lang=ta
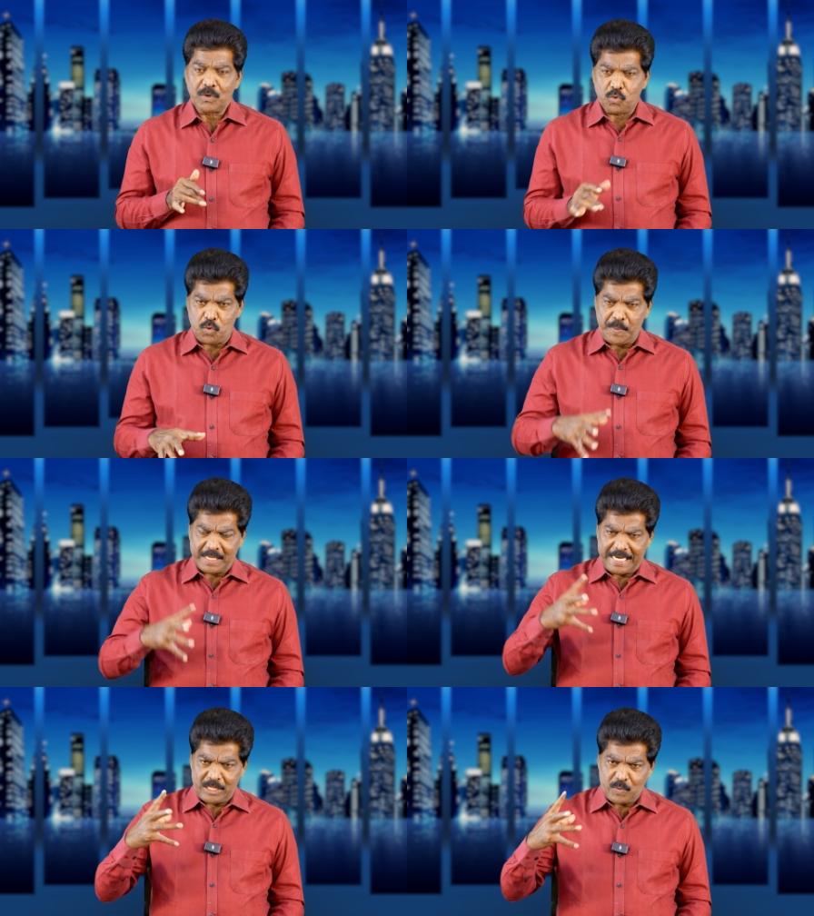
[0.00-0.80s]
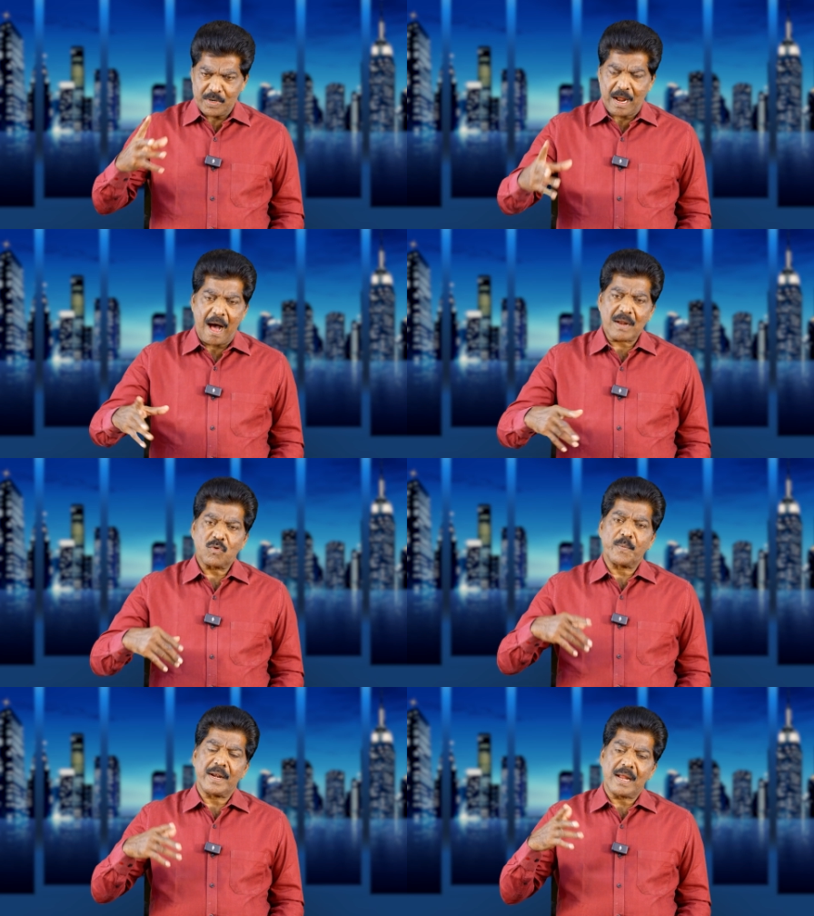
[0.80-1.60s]
குடும்பத்தில் இது போன்ற
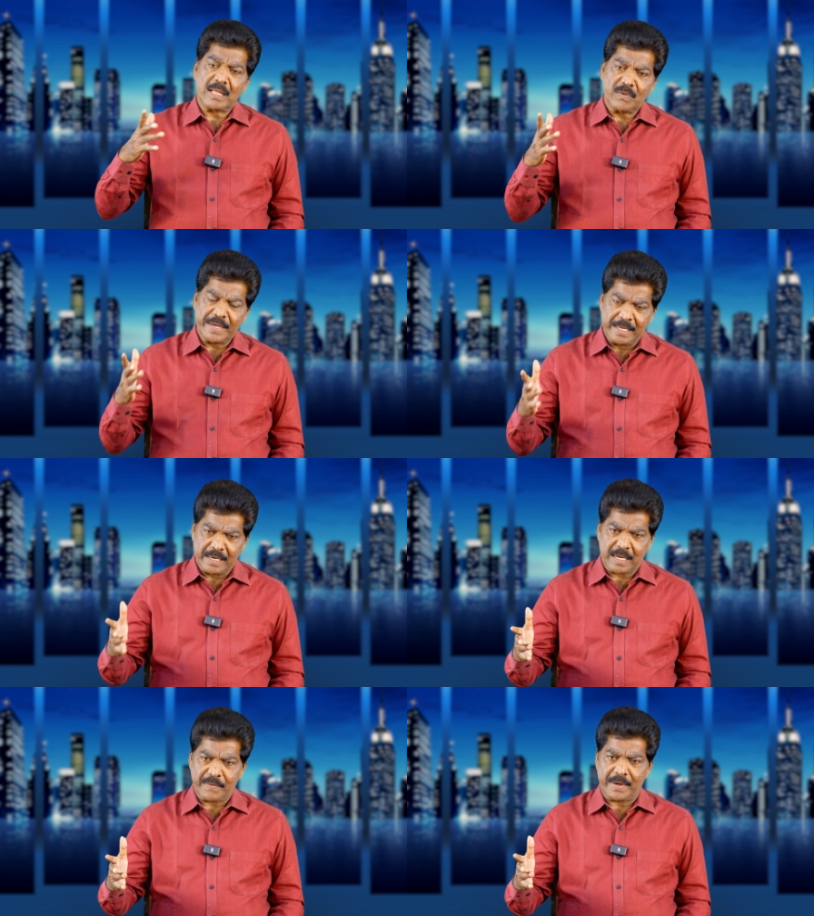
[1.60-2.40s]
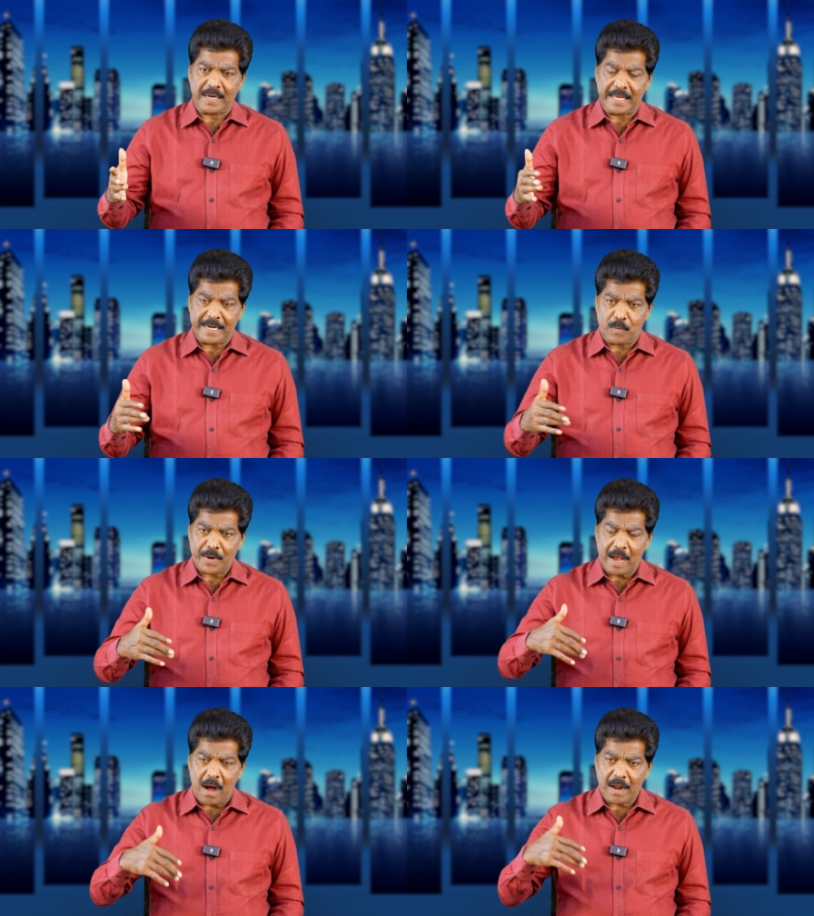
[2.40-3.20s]
ஆர்வம் இல்லாதவங்க இருக்கிறவல்ல
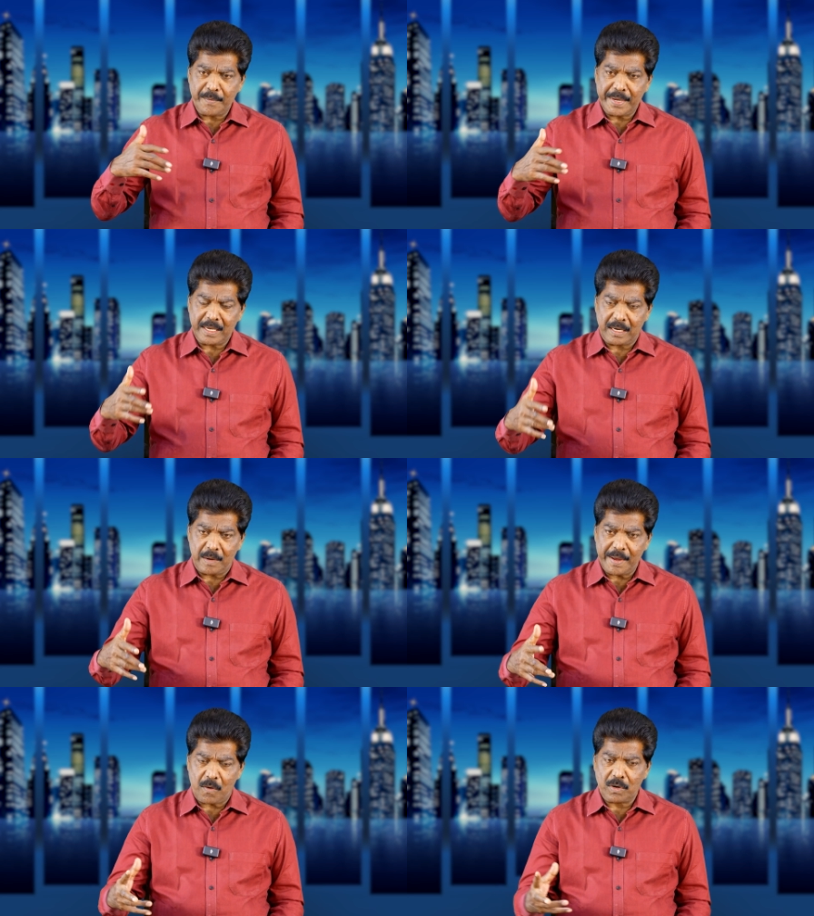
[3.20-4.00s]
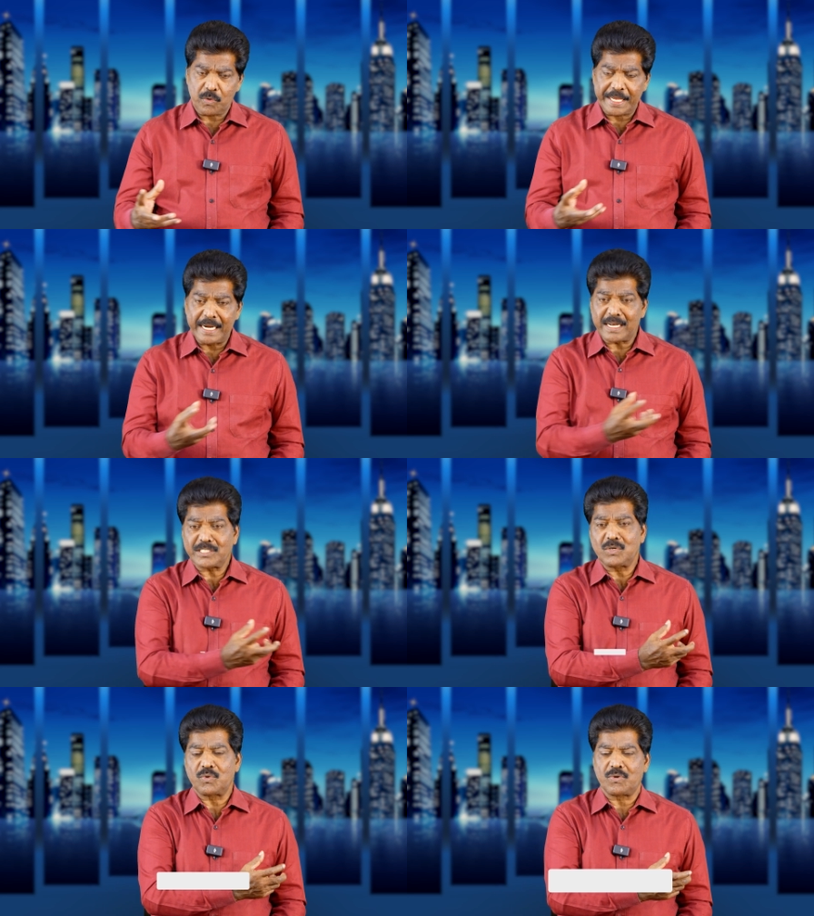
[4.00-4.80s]
நம்முடைய ஆன்மீக நிலைமை அவங்களுக்கு ஒரு
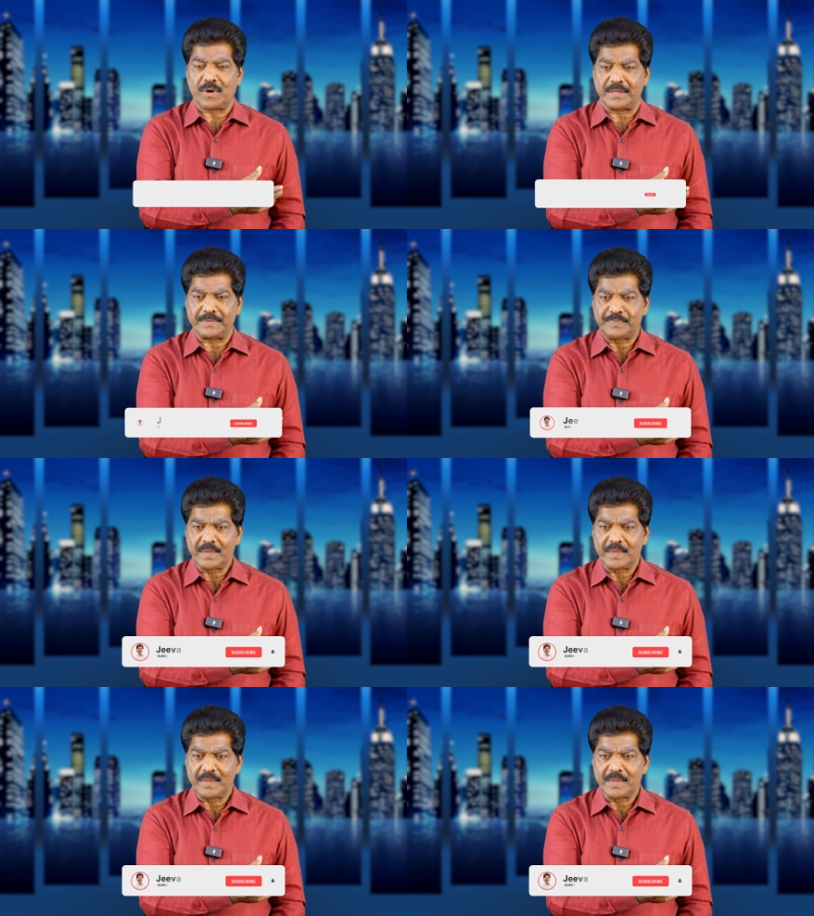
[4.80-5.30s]
இரிட்டேஷன் கொடுக்கக்கூடாது